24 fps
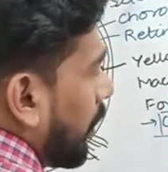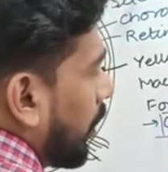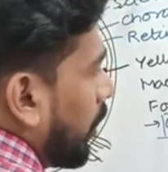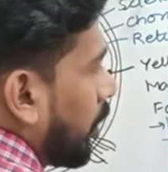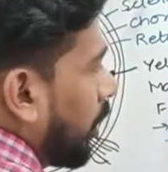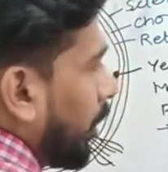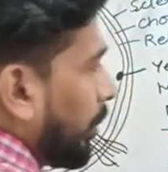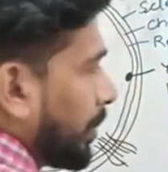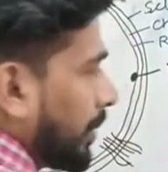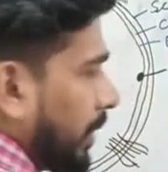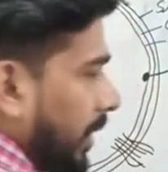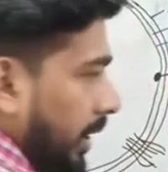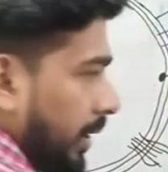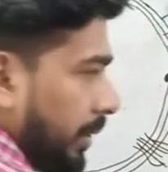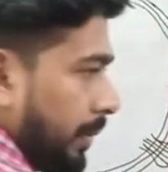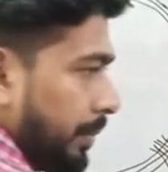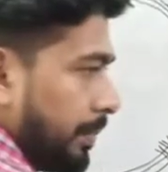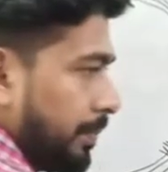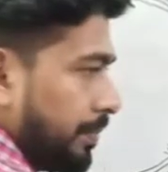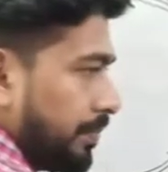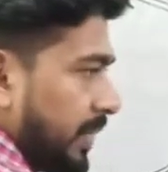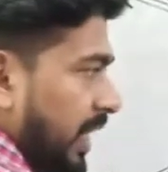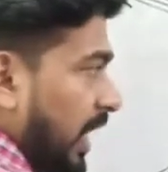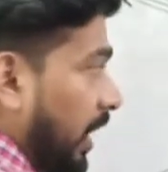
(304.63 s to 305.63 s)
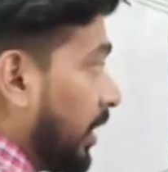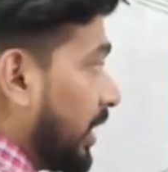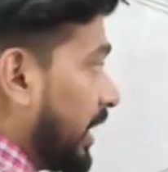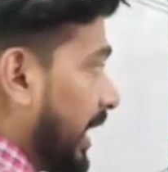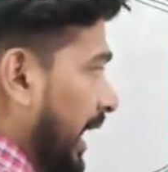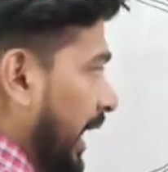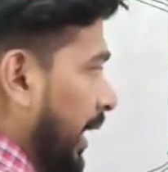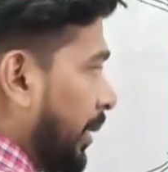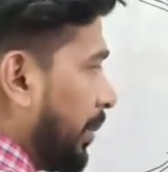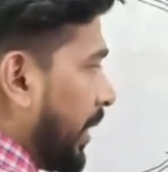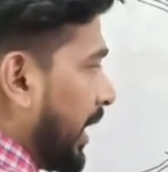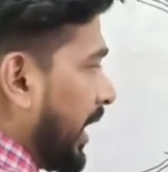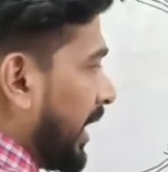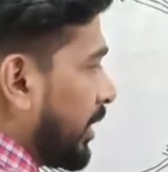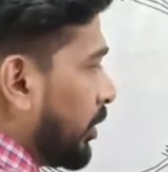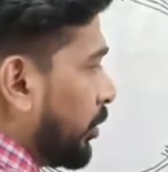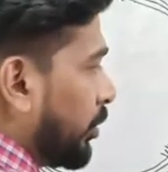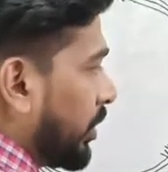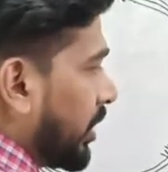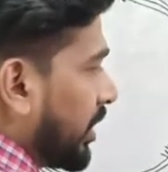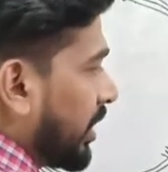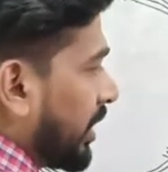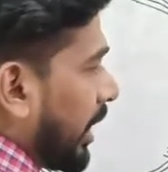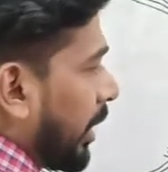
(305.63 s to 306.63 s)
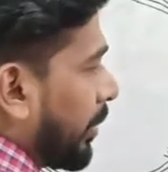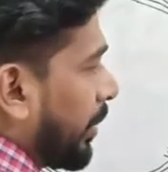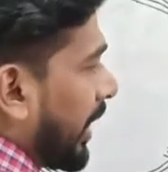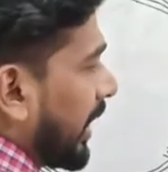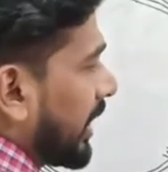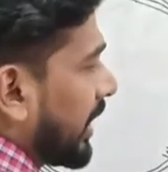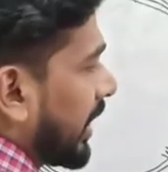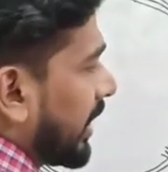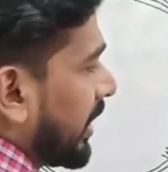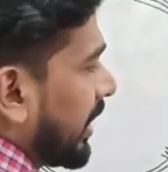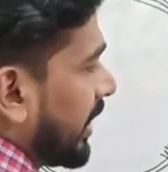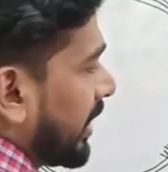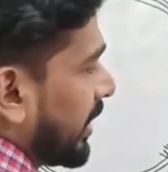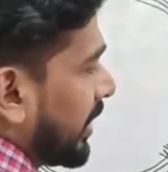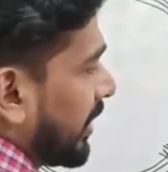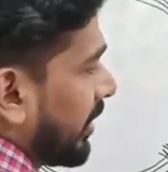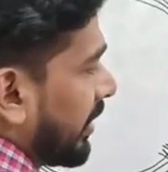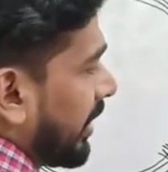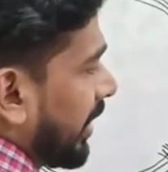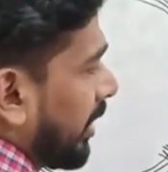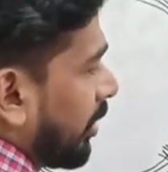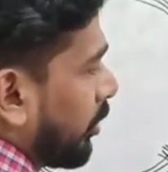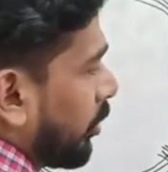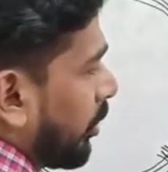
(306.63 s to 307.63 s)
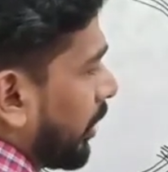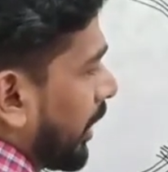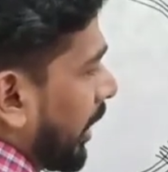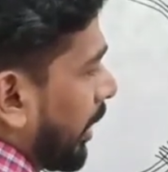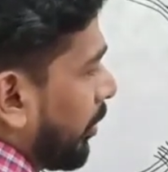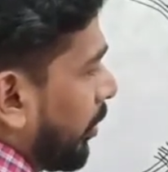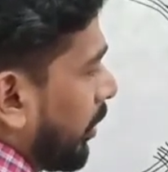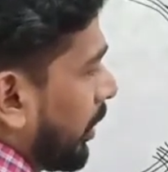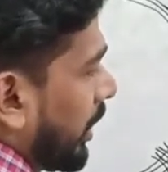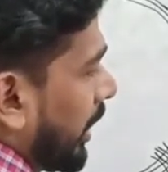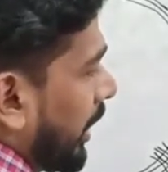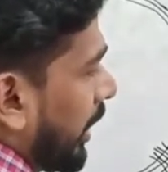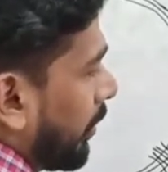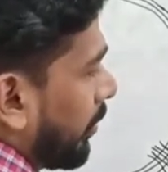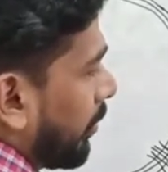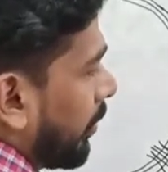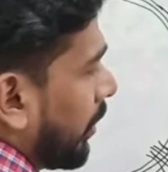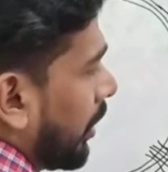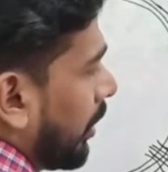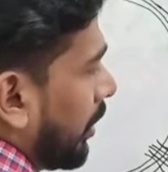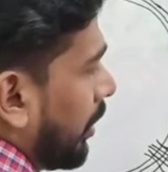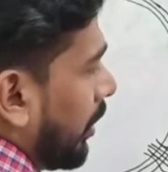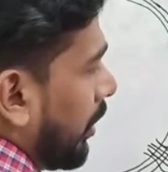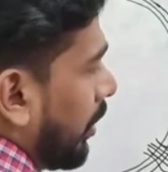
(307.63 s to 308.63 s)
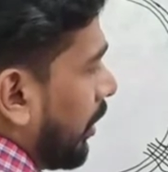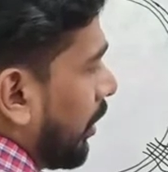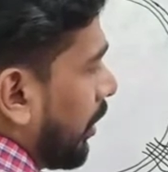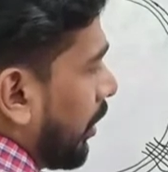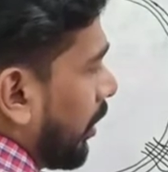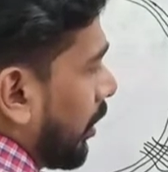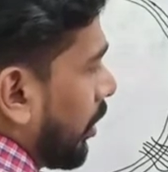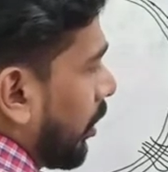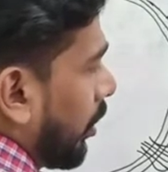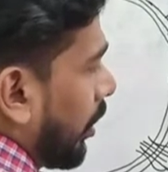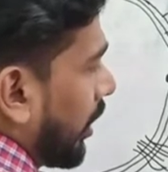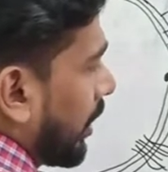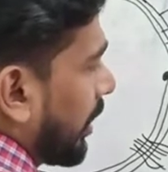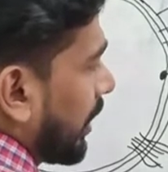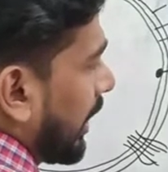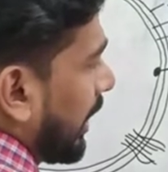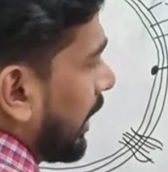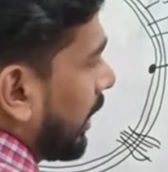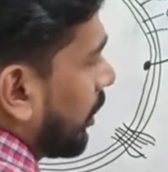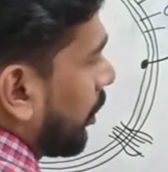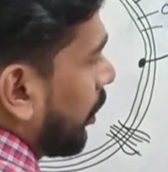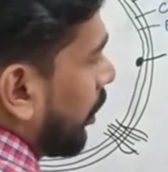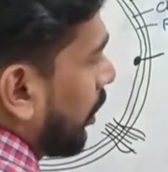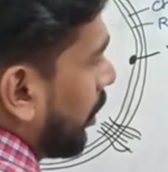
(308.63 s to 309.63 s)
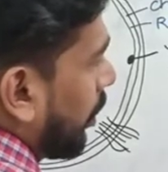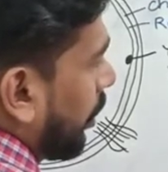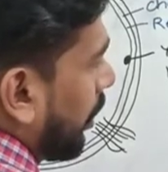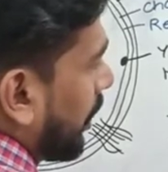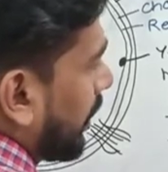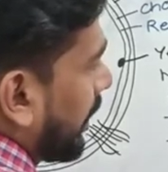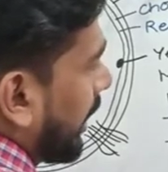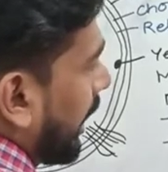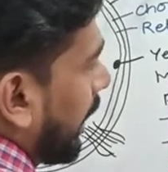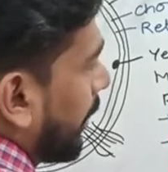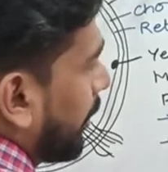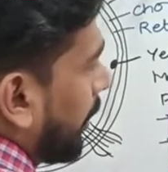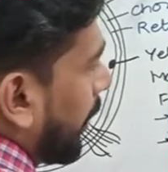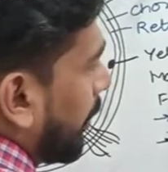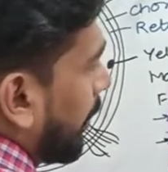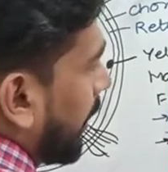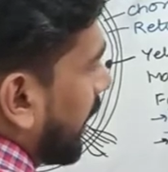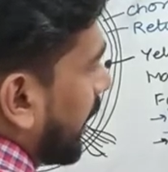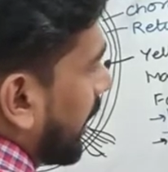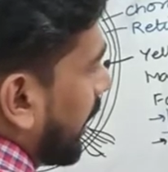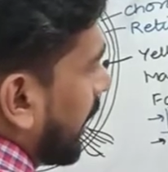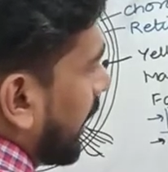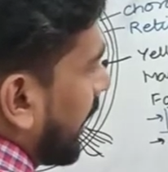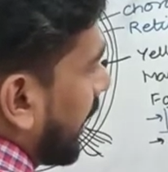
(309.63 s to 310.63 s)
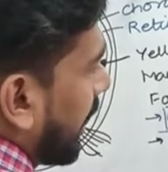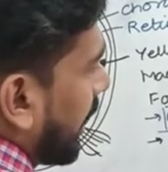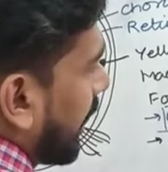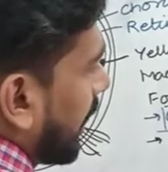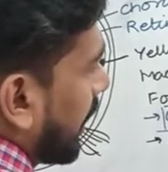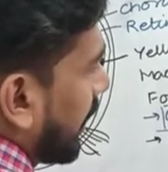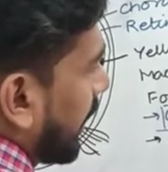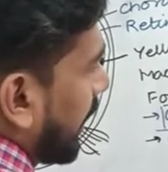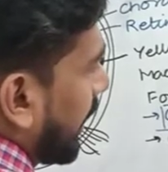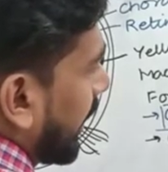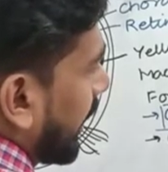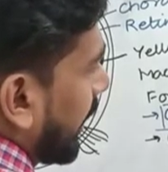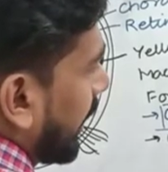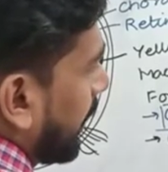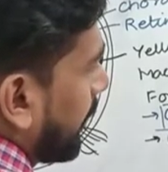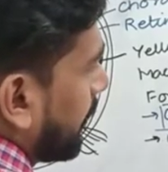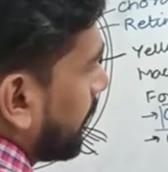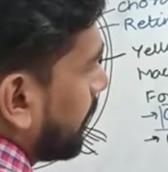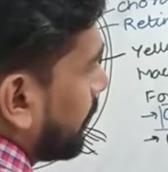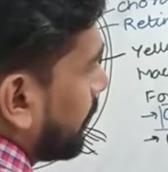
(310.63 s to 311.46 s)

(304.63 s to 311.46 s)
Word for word: डॉपसिन और यहीं पर एक दूसरी सेल पाई जाती हैं जिन सेल्स को क्या बोलते हैं हम रॉड सेल्स और रॉड सेल एक पिगमेंट कंटेन करती हैं